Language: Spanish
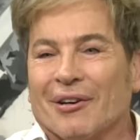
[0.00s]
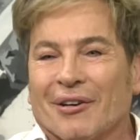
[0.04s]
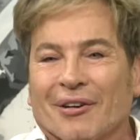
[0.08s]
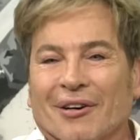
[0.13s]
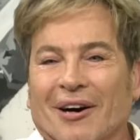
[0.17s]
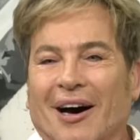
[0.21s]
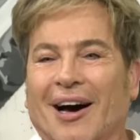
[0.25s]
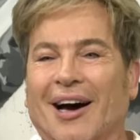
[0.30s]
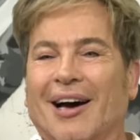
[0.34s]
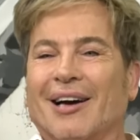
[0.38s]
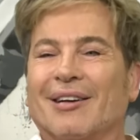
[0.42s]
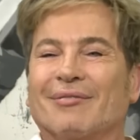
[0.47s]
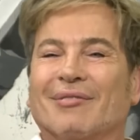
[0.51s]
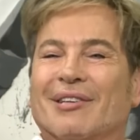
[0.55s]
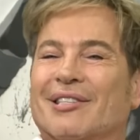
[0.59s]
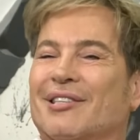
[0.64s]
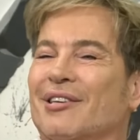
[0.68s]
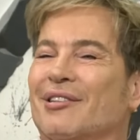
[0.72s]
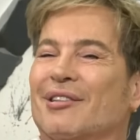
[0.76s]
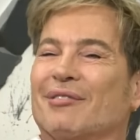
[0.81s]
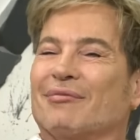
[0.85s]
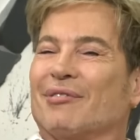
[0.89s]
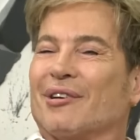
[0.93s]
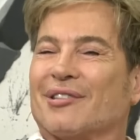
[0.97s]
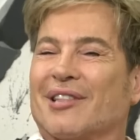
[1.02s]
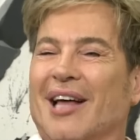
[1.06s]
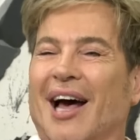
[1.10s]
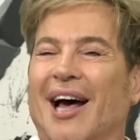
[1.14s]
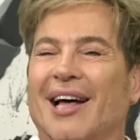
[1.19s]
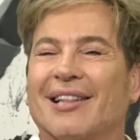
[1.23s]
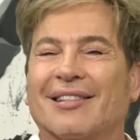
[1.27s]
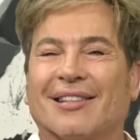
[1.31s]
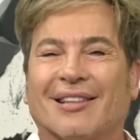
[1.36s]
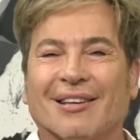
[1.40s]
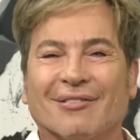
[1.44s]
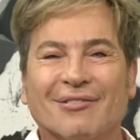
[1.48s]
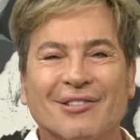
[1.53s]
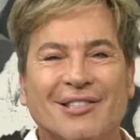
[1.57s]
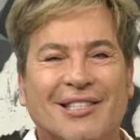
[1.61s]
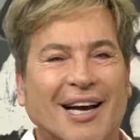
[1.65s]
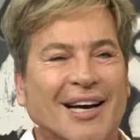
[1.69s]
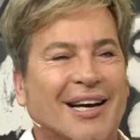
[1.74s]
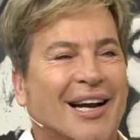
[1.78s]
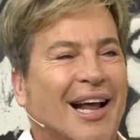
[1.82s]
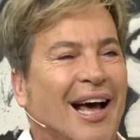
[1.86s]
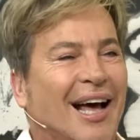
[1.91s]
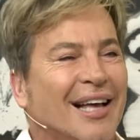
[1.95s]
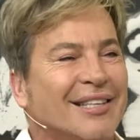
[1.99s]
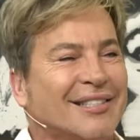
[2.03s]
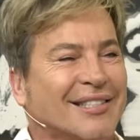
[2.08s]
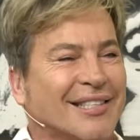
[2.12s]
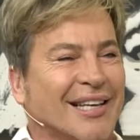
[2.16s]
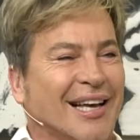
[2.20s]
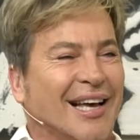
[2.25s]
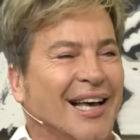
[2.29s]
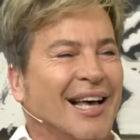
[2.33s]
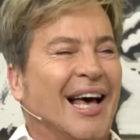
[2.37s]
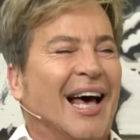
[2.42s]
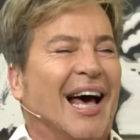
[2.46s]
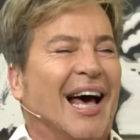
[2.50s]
ay, me siento importante, muchas gracias.